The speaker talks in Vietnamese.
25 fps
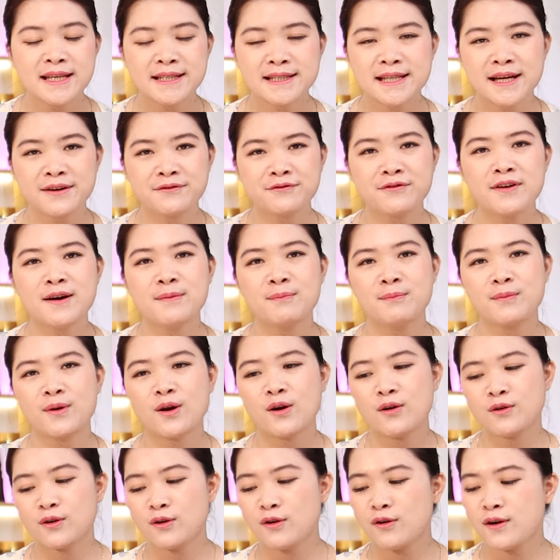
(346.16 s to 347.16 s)
thì sản phẩm
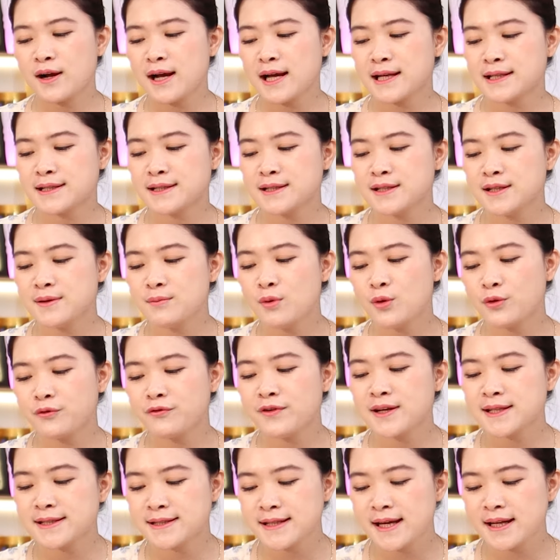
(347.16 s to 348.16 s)
còn có cả sữa
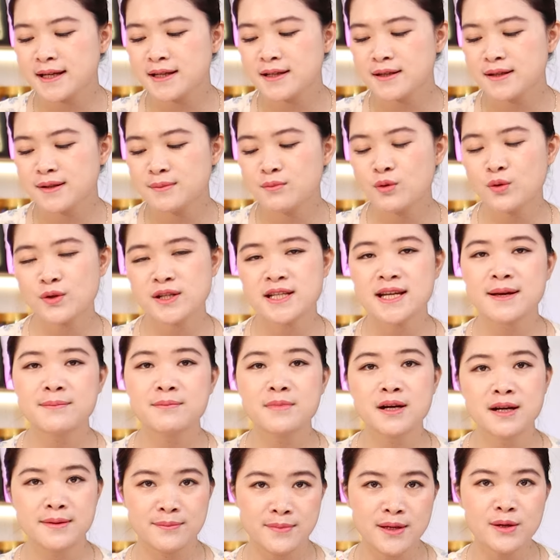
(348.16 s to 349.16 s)
bột pha sẵn
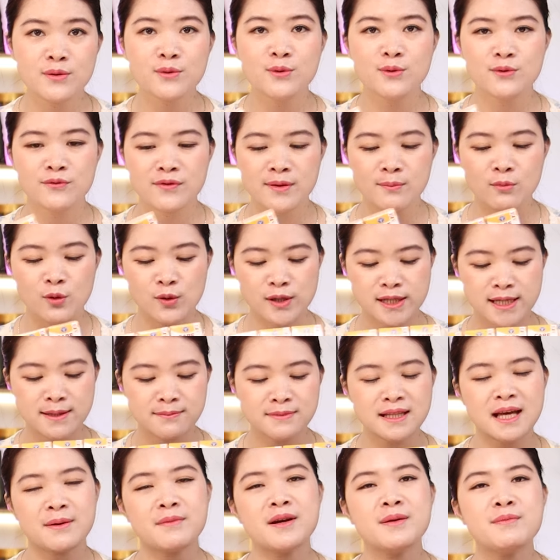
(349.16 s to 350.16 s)
110ml và
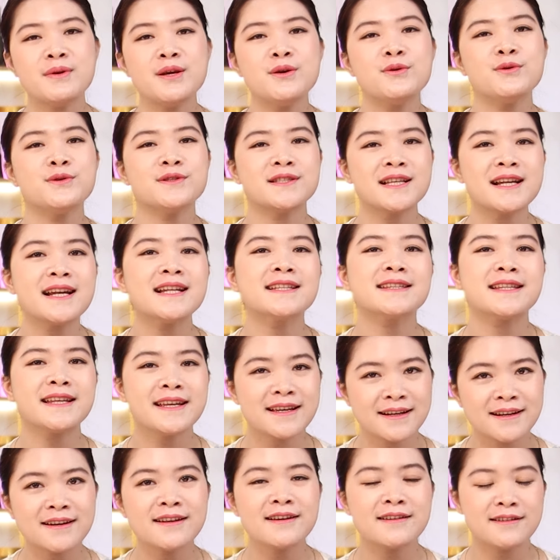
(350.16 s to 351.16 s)
180ml, rất là
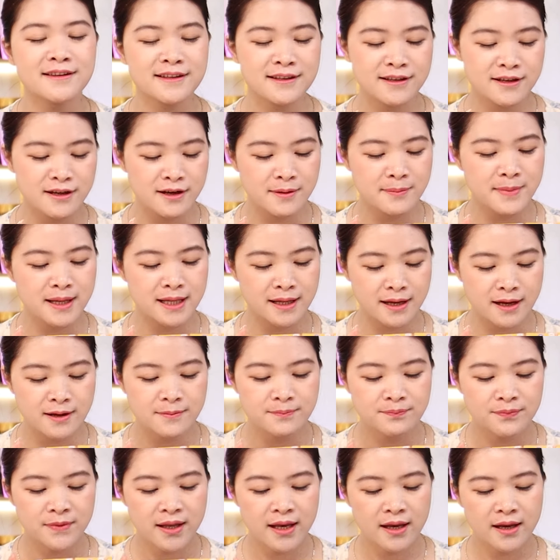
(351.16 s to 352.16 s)
tiện lợi nhé các mẹ
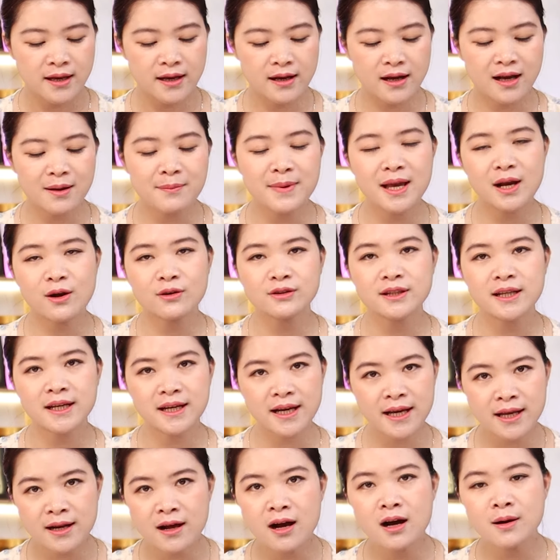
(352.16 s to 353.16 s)
nhé. Các mẹ có
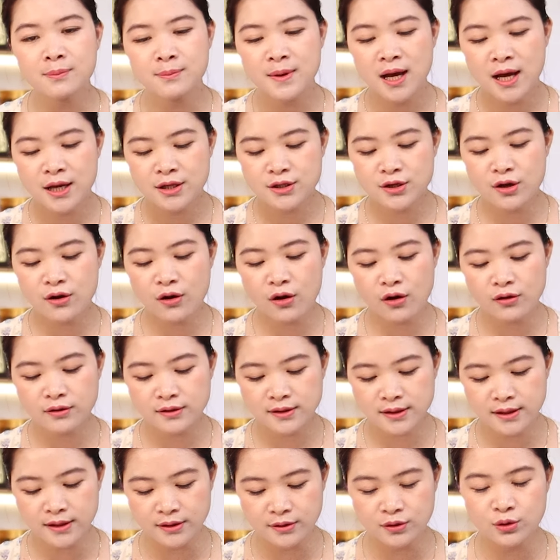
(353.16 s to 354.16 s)
thể kết hợp cho
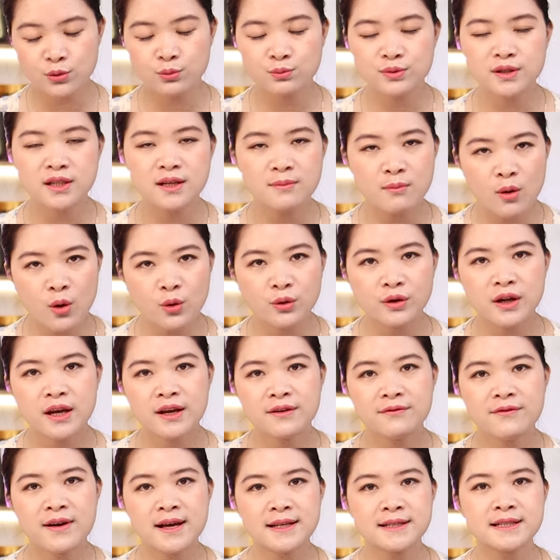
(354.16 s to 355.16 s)
con sử dụng sữa bột
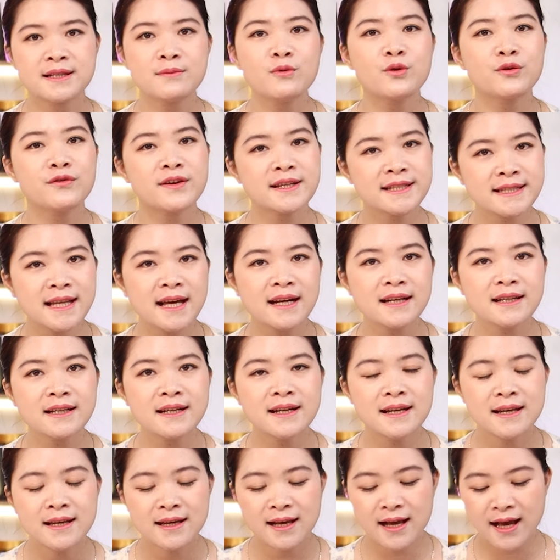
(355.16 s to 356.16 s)
và sữa bột pha sẵn.
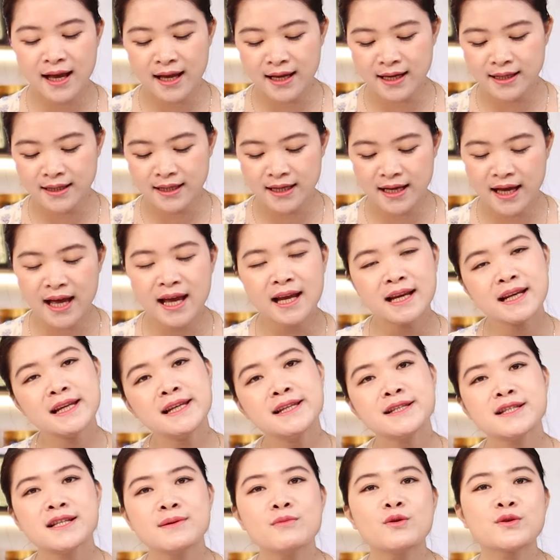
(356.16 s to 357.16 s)
Ngày thì 2
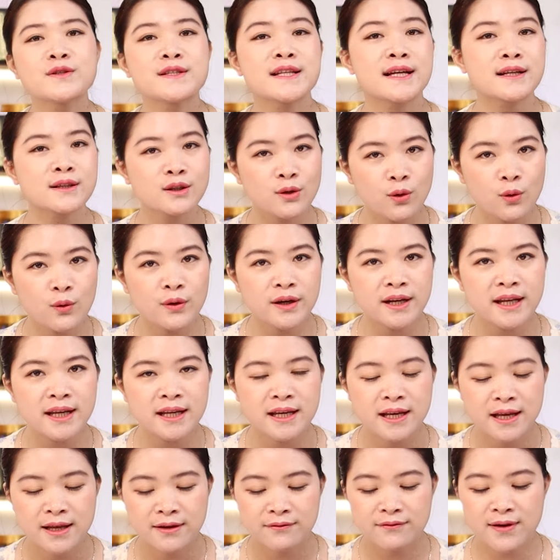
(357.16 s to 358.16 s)
ly sữa bột sáng tối
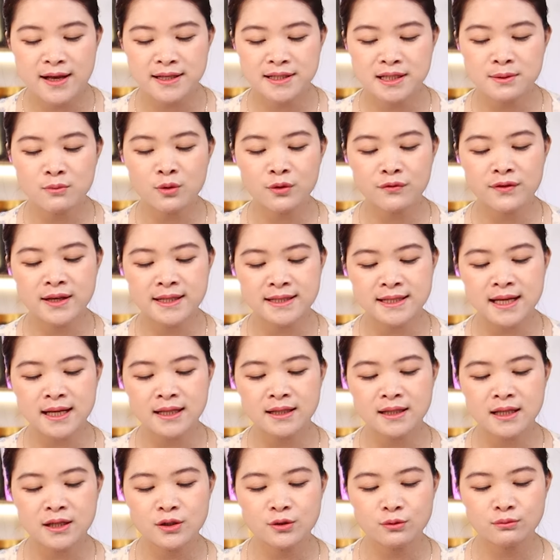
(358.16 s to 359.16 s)
này, và sữa bột pha
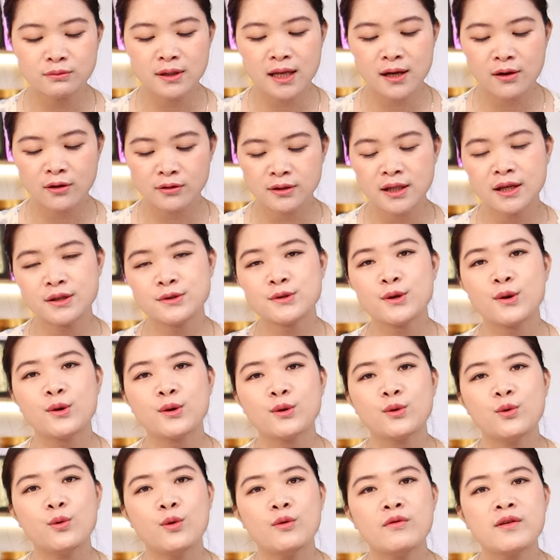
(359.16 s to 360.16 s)
sẵn thì chúng ta có thể cho
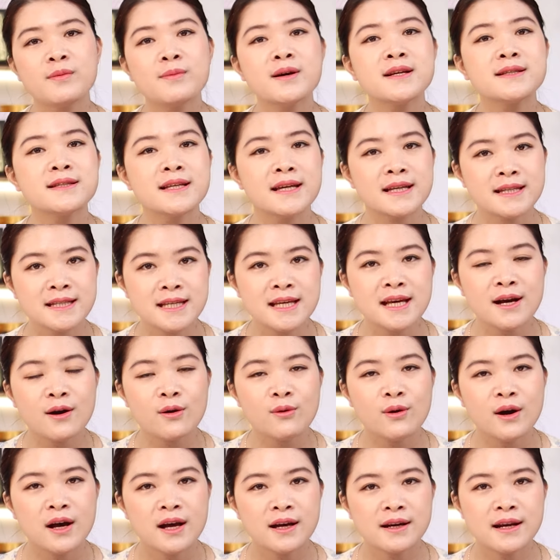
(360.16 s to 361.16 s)
con uống vào bữa xế
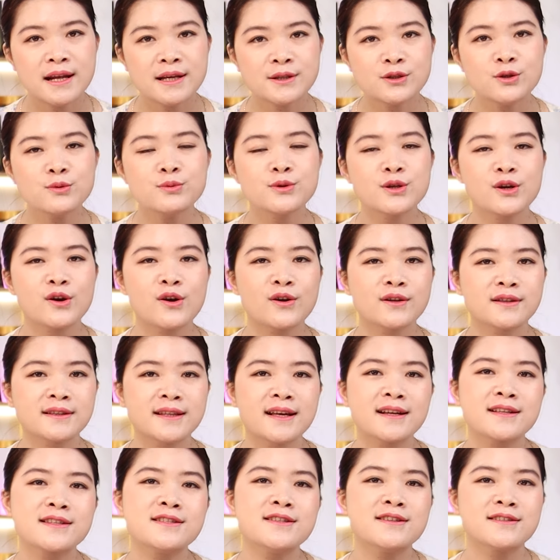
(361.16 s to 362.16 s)
chiều để giúp cho con
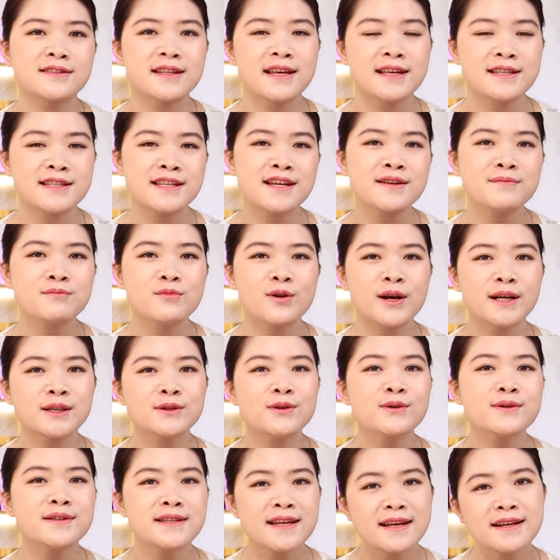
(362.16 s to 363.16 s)
tăng trưởng thể chất một
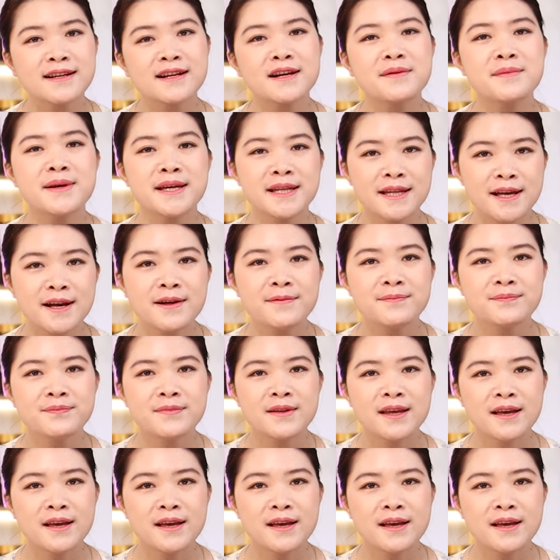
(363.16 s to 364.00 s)
cách tốt nhất các mẹ nhé.